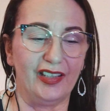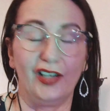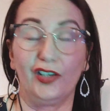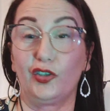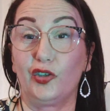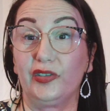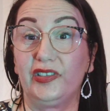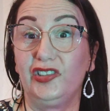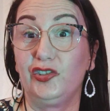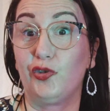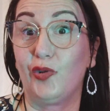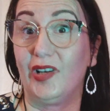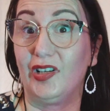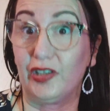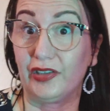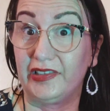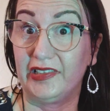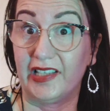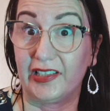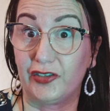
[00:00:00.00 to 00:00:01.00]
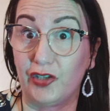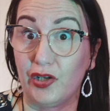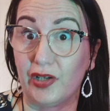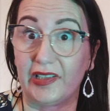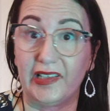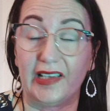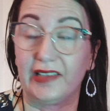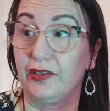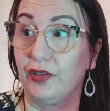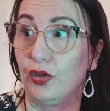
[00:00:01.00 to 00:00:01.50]
Ah, quand il joue à
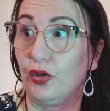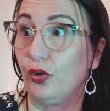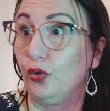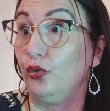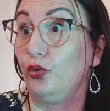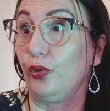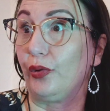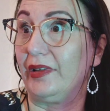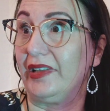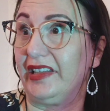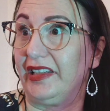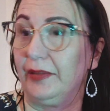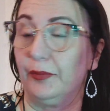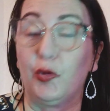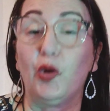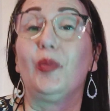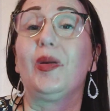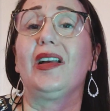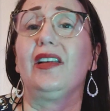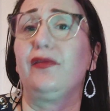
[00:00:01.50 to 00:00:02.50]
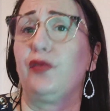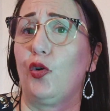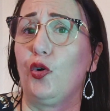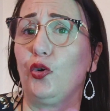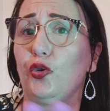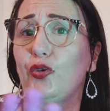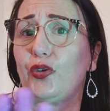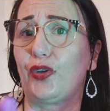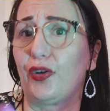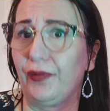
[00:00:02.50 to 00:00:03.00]
l'ordinateur, il adore hurler. Bon bref,
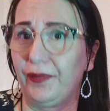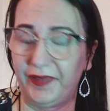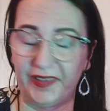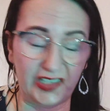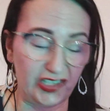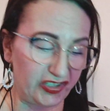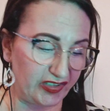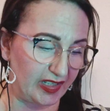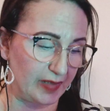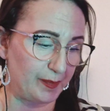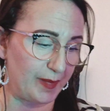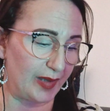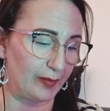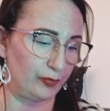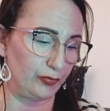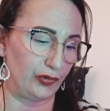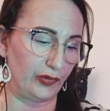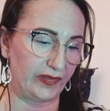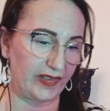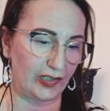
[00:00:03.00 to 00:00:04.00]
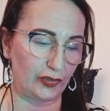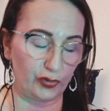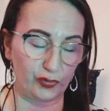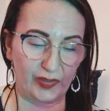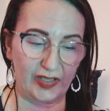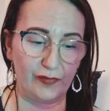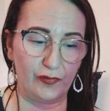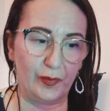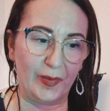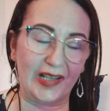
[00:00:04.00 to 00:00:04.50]
on s'en fiche, c'est pas de ça que je
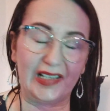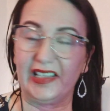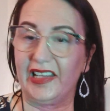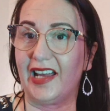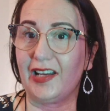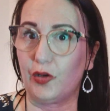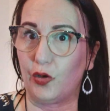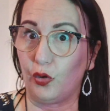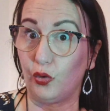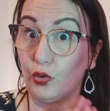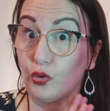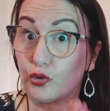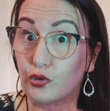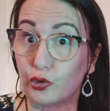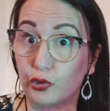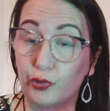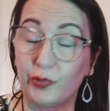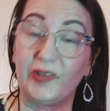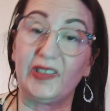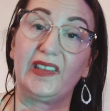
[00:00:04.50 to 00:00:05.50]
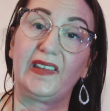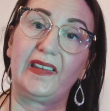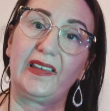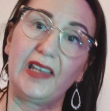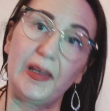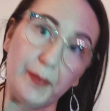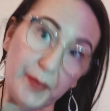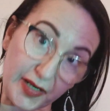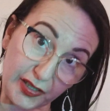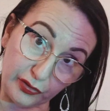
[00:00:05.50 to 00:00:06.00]
voulais vous parler. Alors aujourd'hui,
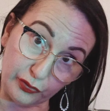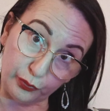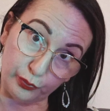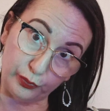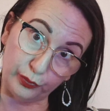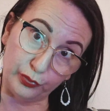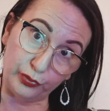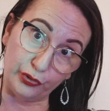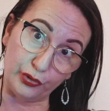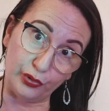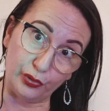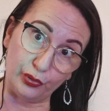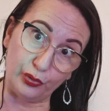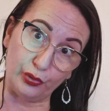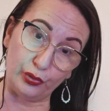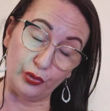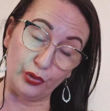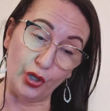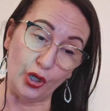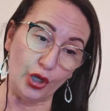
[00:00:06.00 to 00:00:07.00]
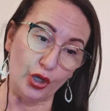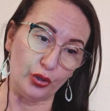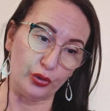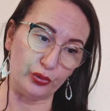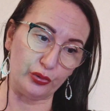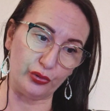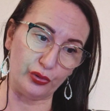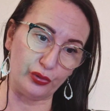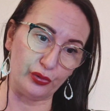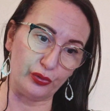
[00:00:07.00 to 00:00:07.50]
c'est pas une,
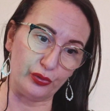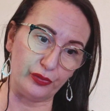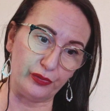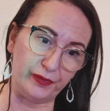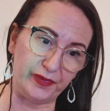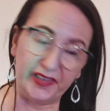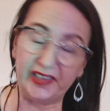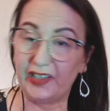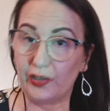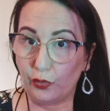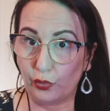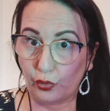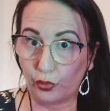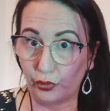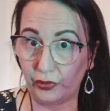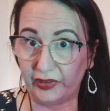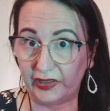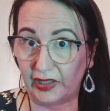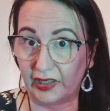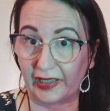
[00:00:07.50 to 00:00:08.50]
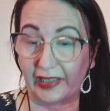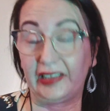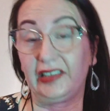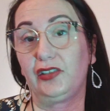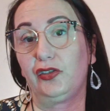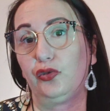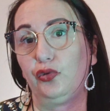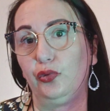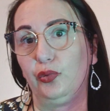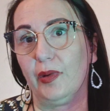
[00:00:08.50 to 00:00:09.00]
une, vidéo
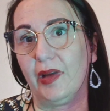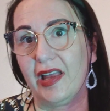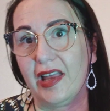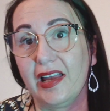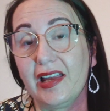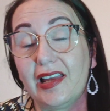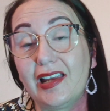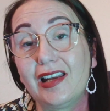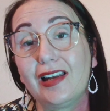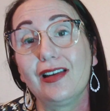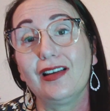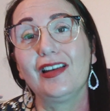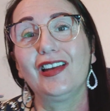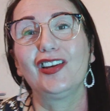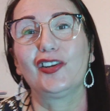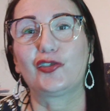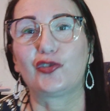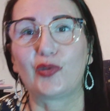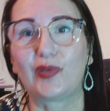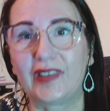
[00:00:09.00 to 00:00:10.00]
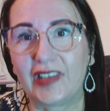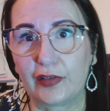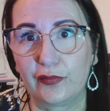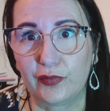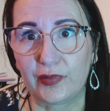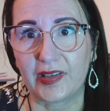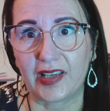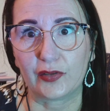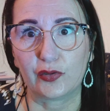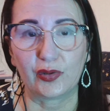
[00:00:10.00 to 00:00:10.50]
rituelle. Je sais que
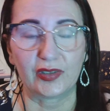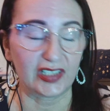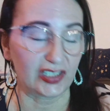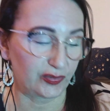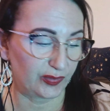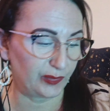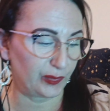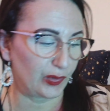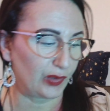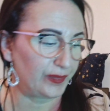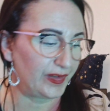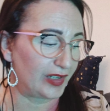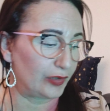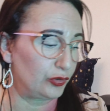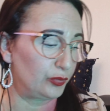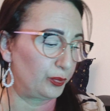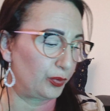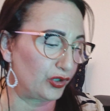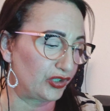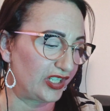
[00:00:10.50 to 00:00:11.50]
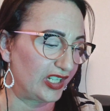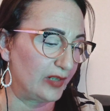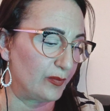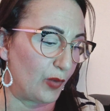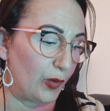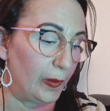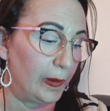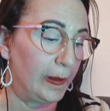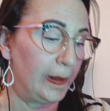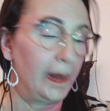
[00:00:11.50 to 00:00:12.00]
vous adorez, je vais vous en faire une
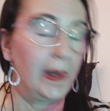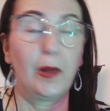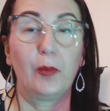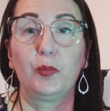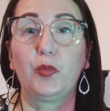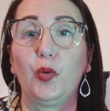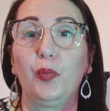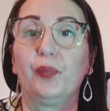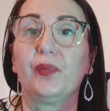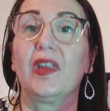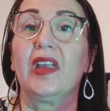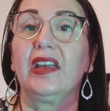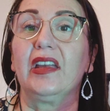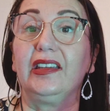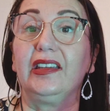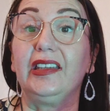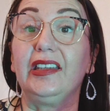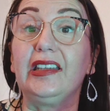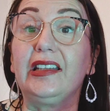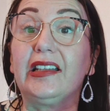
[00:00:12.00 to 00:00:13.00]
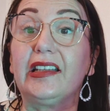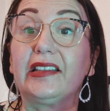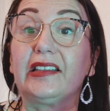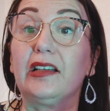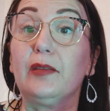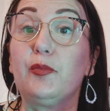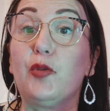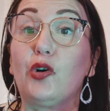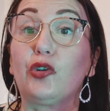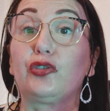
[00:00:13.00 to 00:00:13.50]
prochainement. Bon, il est
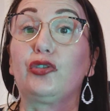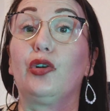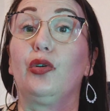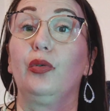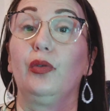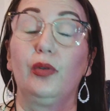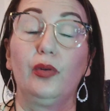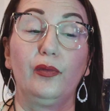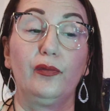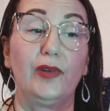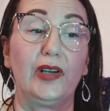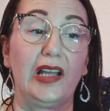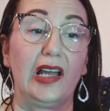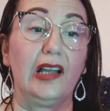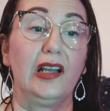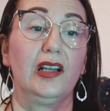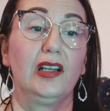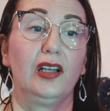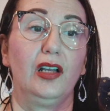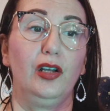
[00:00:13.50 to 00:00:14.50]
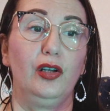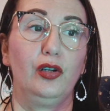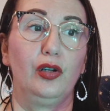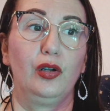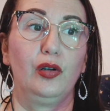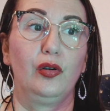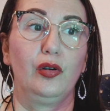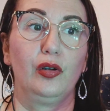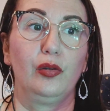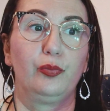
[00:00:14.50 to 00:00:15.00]
important, voilà,
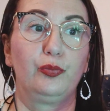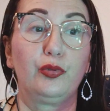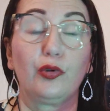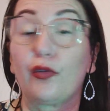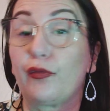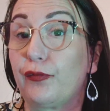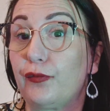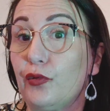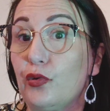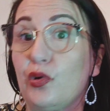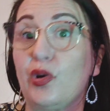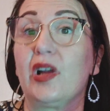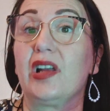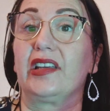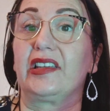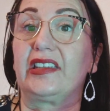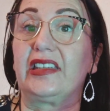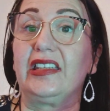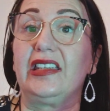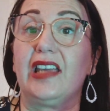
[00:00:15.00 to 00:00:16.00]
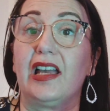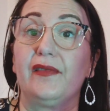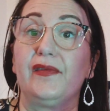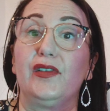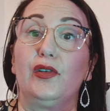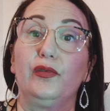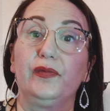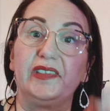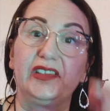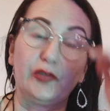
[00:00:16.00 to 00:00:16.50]
euh, pour vous qui
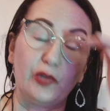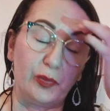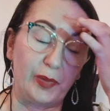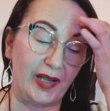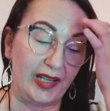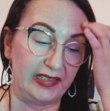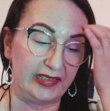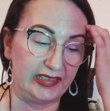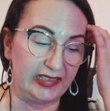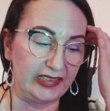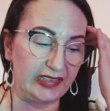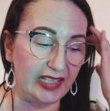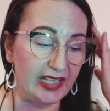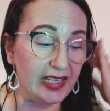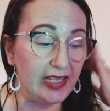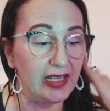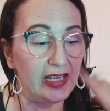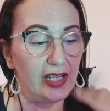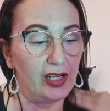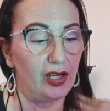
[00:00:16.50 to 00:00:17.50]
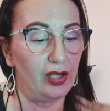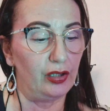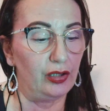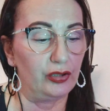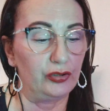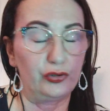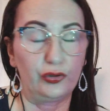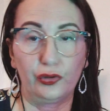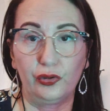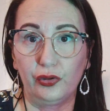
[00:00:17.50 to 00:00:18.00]
avez envie de pratiquer,
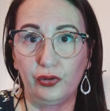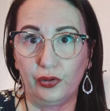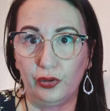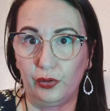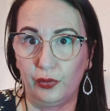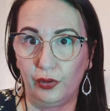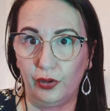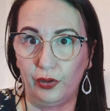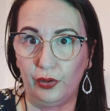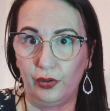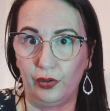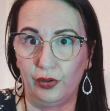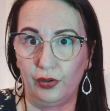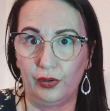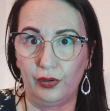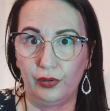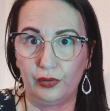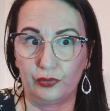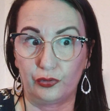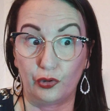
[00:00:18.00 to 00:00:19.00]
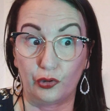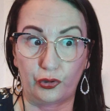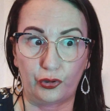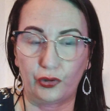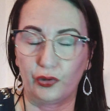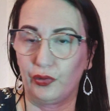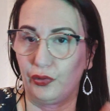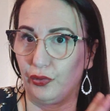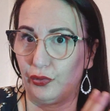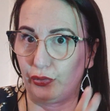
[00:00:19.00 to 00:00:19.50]
euh, de euh, de
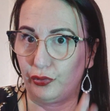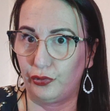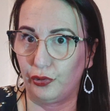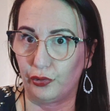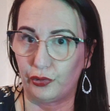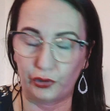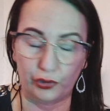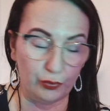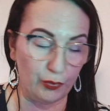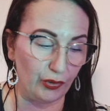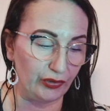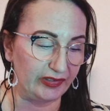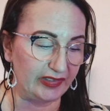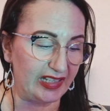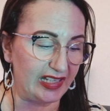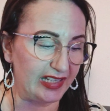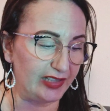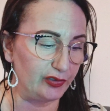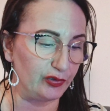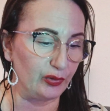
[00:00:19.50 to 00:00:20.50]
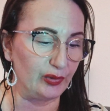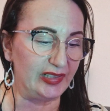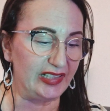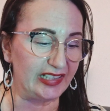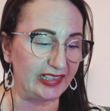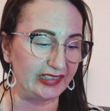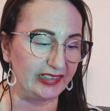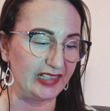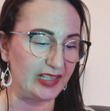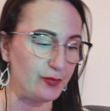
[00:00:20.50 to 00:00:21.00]
se documenter, de
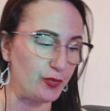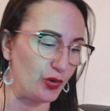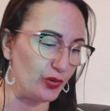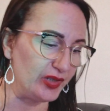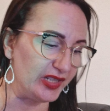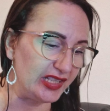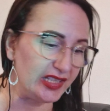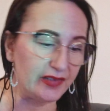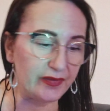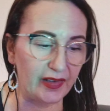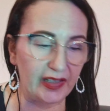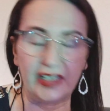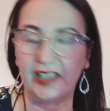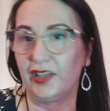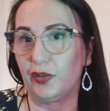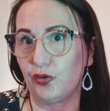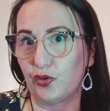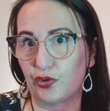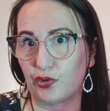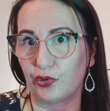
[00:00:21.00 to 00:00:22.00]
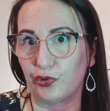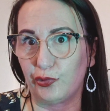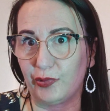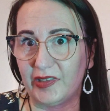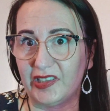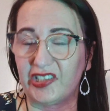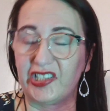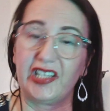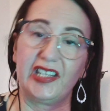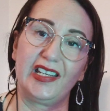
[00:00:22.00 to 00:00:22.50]
lire des bons livres. Et
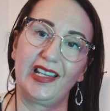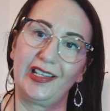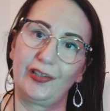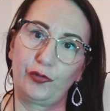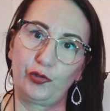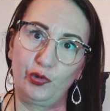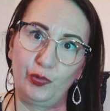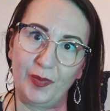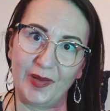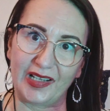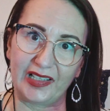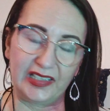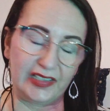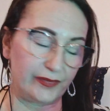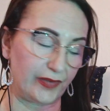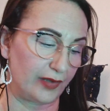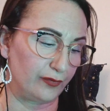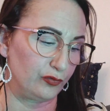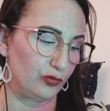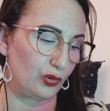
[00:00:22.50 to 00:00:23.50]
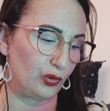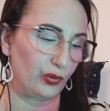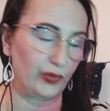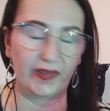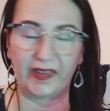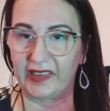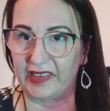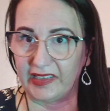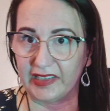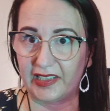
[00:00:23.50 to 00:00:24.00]
aujourd'hui, j'ai un super livre à vous
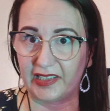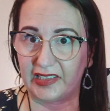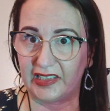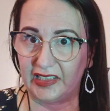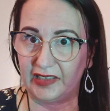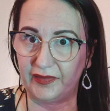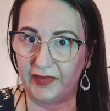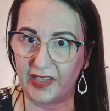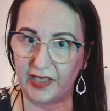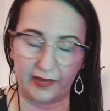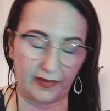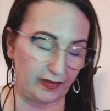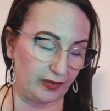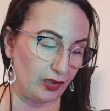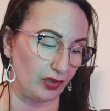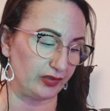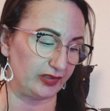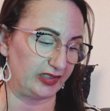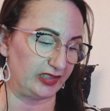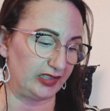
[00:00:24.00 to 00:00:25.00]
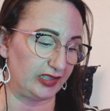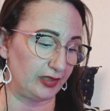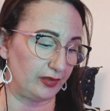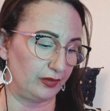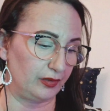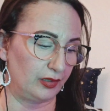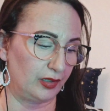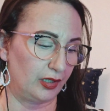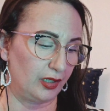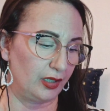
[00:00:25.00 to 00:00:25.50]
conseiller qui vient de sortir.
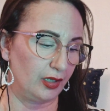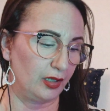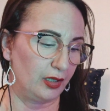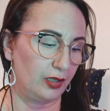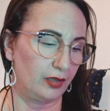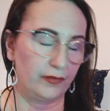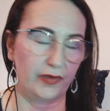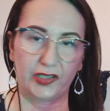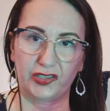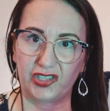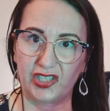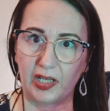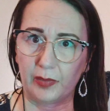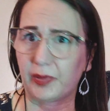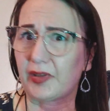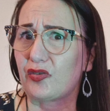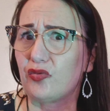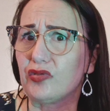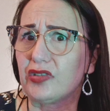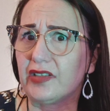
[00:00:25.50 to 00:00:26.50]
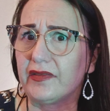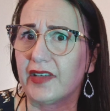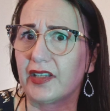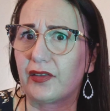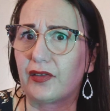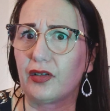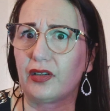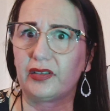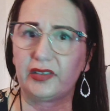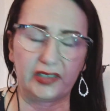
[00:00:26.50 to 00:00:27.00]
Enfin, j'ai l'impression qu'il vient
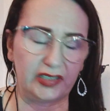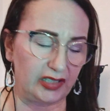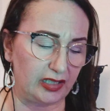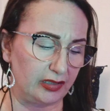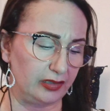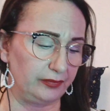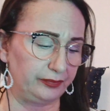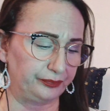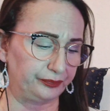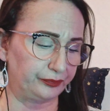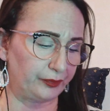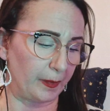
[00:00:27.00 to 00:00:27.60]
de sortir. Hein.